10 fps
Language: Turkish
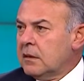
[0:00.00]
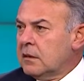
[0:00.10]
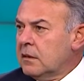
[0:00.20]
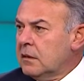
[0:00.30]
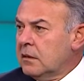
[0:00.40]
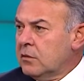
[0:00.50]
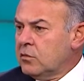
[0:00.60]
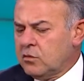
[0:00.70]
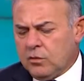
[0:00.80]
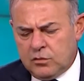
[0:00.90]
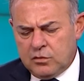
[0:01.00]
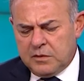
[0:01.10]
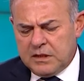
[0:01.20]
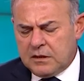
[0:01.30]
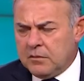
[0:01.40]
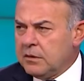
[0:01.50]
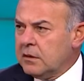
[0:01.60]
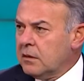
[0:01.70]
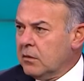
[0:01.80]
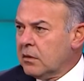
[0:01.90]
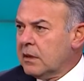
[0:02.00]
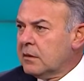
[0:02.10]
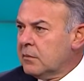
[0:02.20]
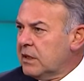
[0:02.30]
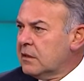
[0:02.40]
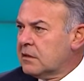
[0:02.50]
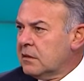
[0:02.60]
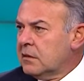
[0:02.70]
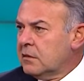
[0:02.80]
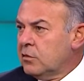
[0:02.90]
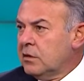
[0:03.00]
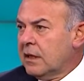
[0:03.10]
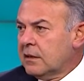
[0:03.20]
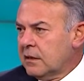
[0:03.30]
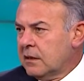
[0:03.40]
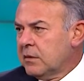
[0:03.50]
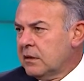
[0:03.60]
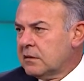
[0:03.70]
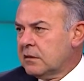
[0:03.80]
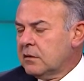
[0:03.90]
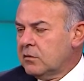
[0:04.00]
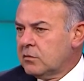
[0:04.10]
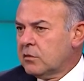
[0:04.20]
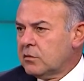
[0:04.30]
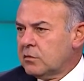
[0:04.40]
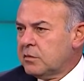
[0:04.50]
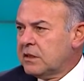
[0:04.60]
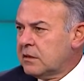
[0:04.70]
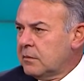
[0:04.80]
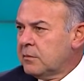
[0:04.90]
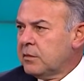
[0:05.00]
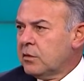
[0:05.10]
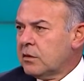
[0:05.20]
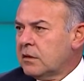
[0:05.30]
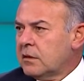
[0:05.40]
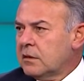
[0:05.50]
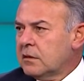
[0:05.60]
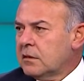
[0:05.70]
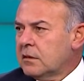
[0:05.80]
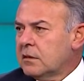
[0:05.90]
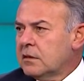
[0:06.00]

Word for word: E, %35 gibi oranda balıkçılığın, dünyadaki balıkçılığın %35 gibi bir oranını e,